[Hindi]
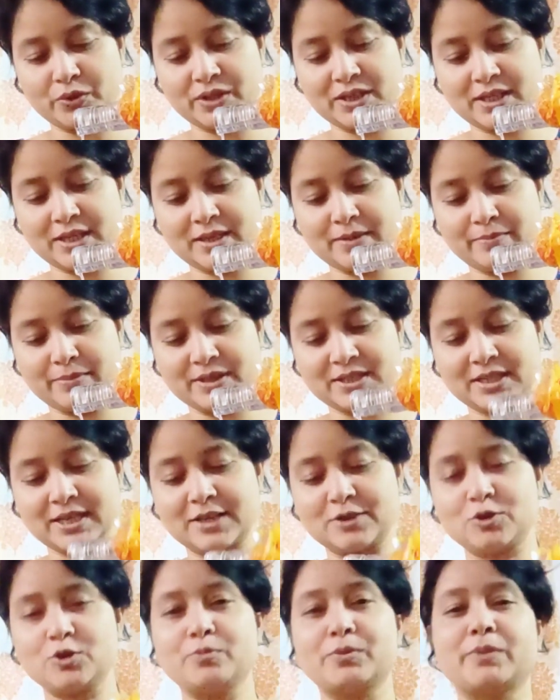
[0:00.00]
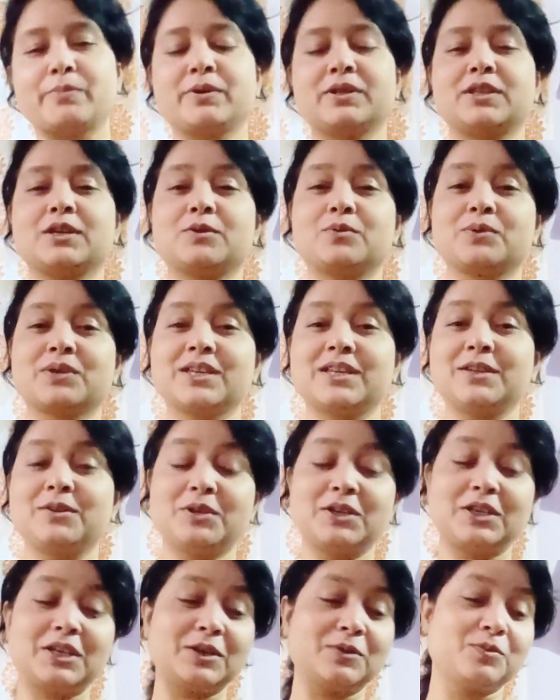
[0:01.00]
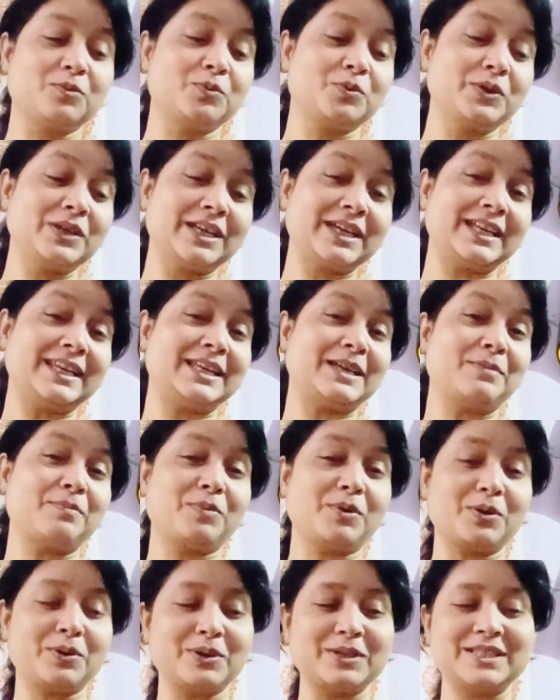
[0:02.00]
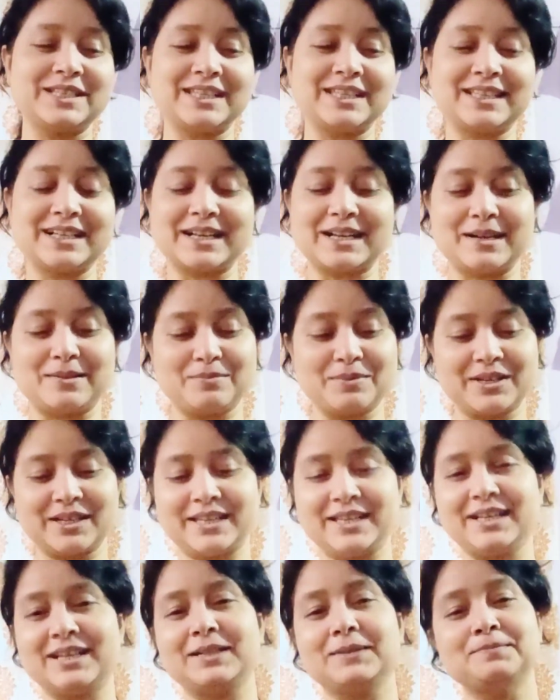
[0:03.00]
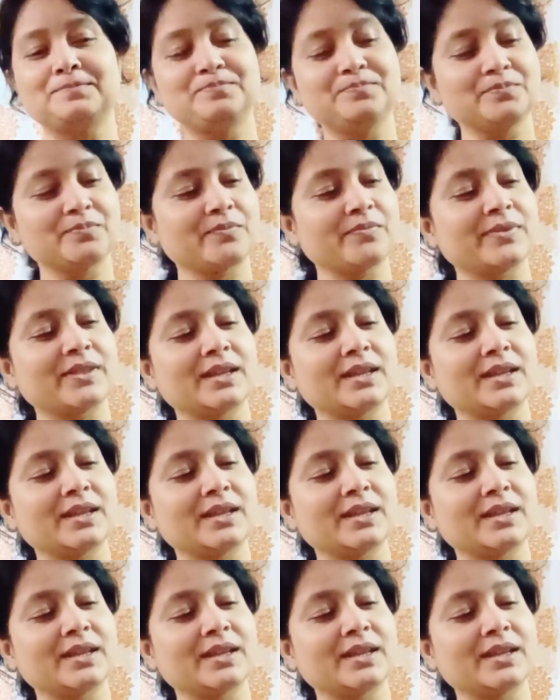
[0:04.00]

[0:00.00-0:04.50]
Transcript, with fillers: तो ये मसाज जो मैं बताऊँगी ये उनके लिए बहुत ज़्यादा काम करेगा